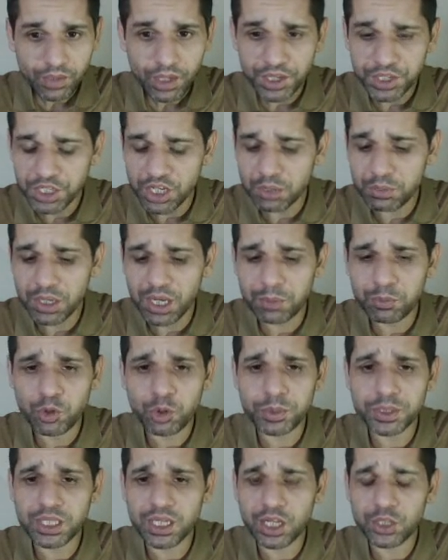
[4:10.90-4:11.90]
ये भी
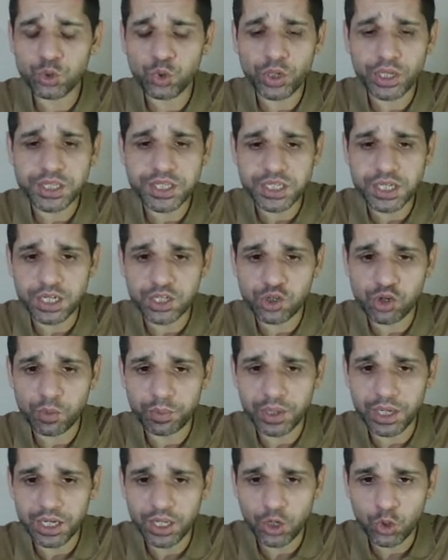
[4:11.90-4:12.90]
आपको बता दूं कि इस एयर
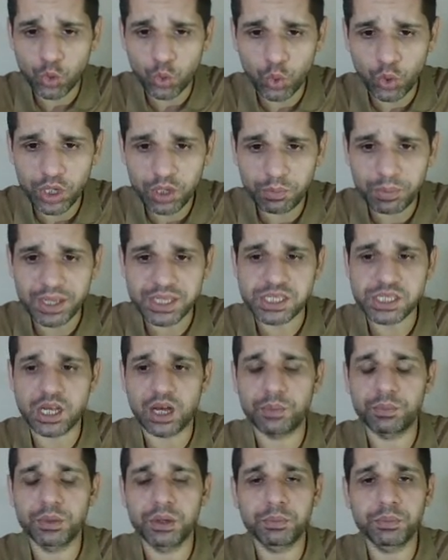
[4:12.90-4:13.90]
ड्रॉप के लिए कोई पैसा
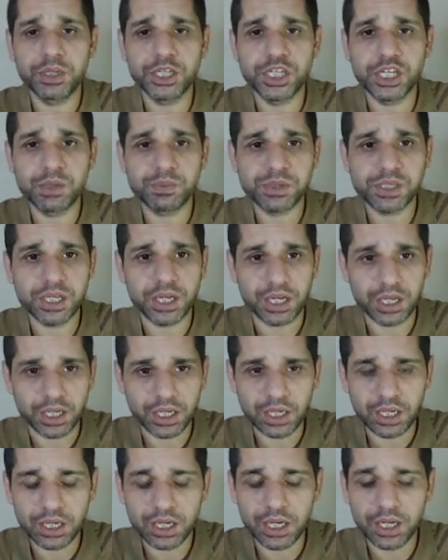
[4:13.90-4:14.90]
आपने अपनी जेब से
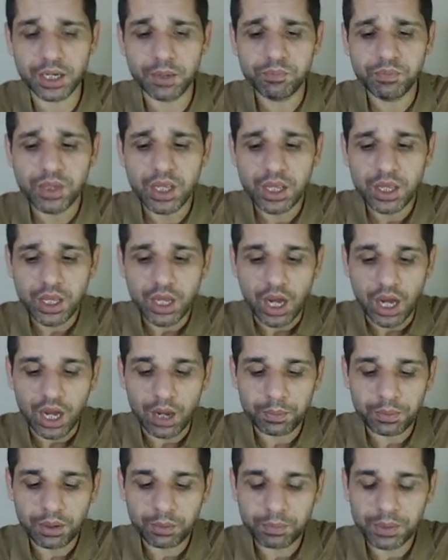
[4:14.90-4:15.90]
नहीं लगाना
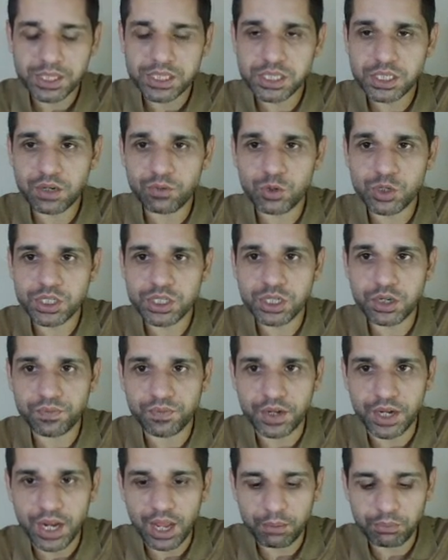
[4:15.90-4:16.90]
आपके पास सिर्फ और
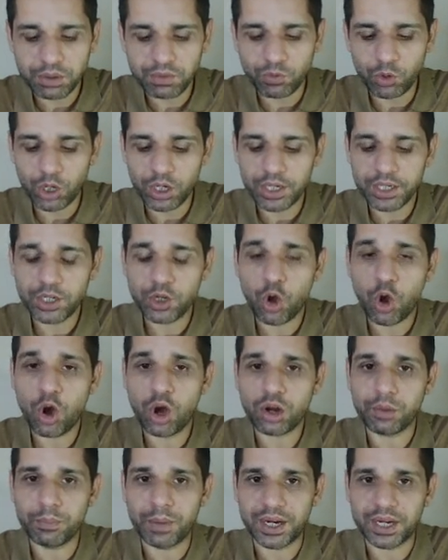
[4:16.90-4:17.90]
सिर्फ नैमी वॉलेट
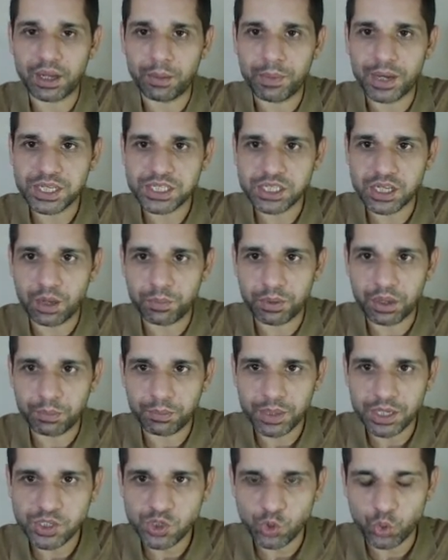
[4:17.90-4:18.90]
और मेटामास्क आपके
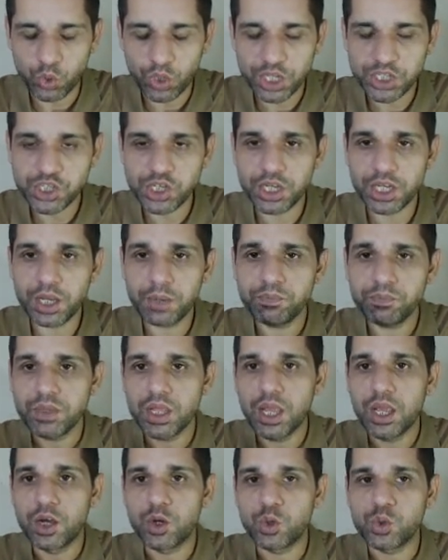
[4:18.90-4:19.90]
पास होना चाहिए
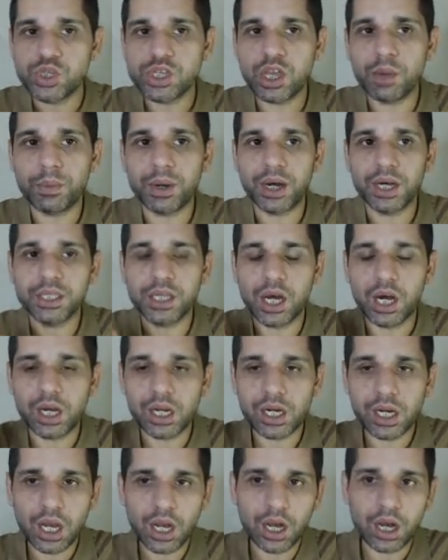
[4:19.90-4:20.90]
उसके बाद
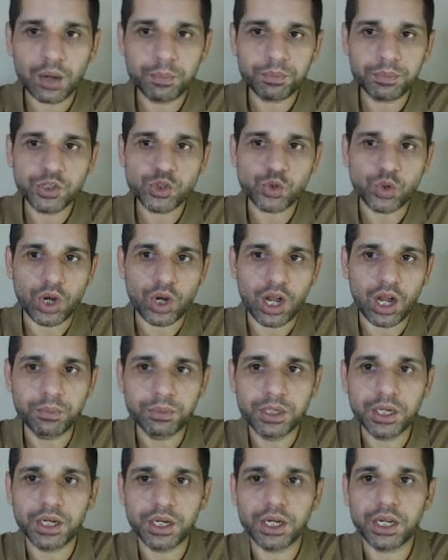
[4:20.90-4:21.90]
अगला आपने जो
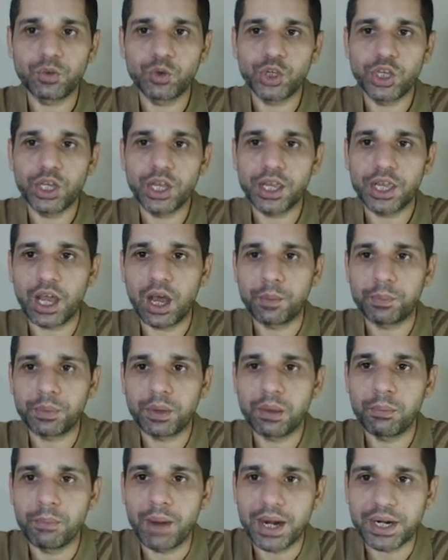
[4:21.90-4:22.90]
काम करना है वो ये कि
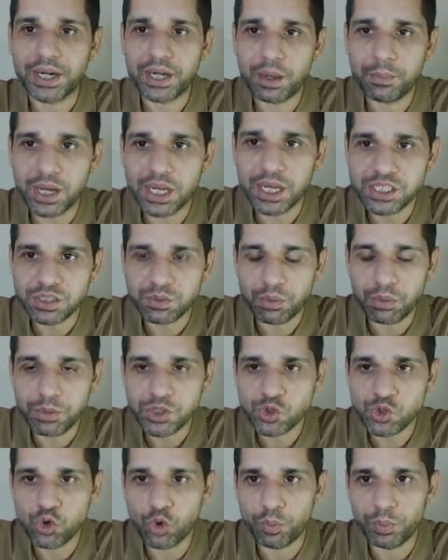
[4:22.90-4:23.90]
आपके मेटा मास्क में मैं
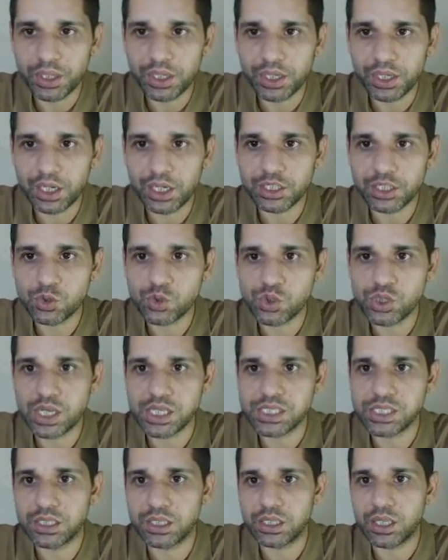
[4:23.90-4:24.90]
इसको ओपन कर लेता हूँ साथ
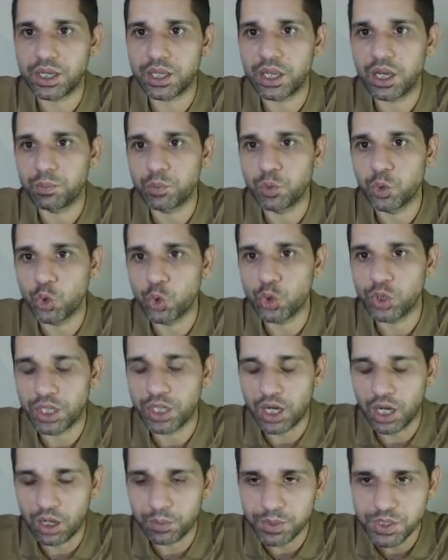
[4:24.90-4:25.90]
साथ ताकि आप लोगों को
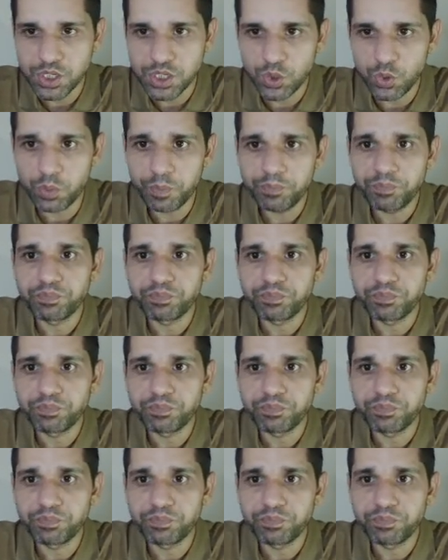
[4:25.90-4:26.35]
दिखा भी सकूँ